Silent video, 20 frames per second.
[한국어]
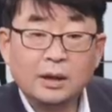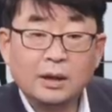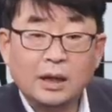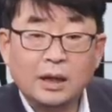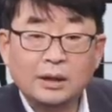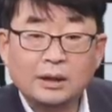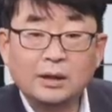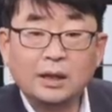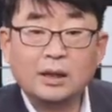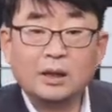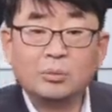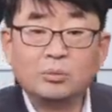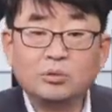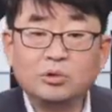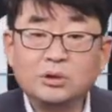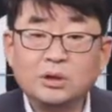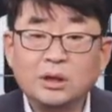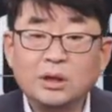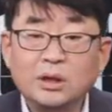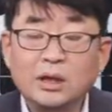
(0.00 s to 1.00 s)
간단한
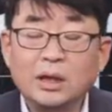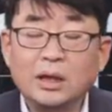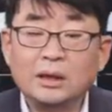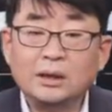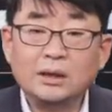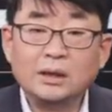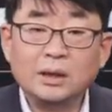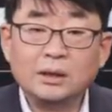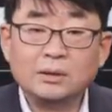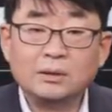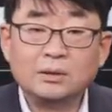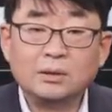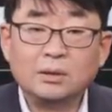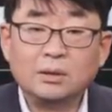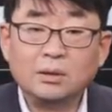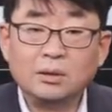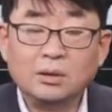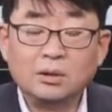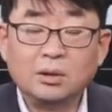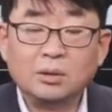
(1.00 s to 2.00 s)
문제가 아니라는
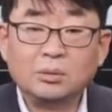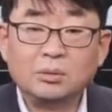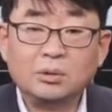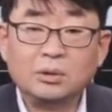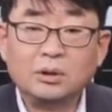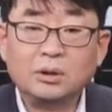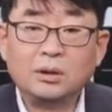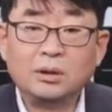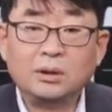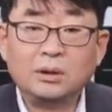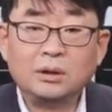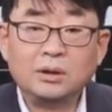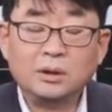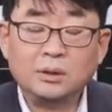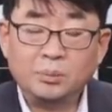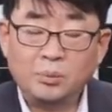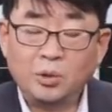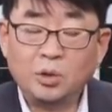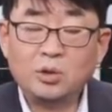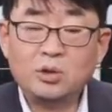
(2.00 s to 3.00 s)
거 여러분들
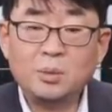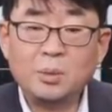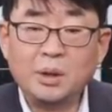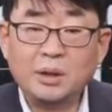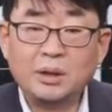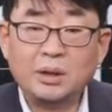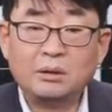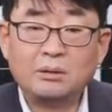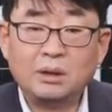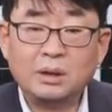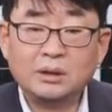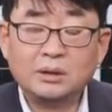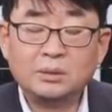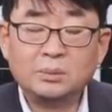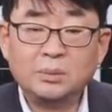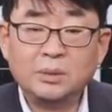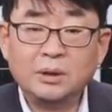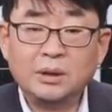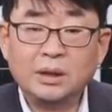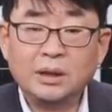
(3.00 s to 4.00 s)
명심해야 될 것
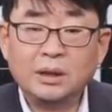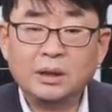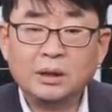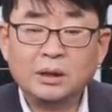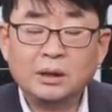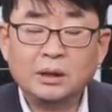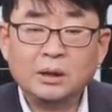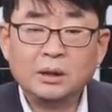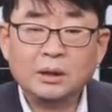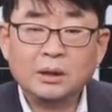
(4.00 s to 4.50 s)
같습니다.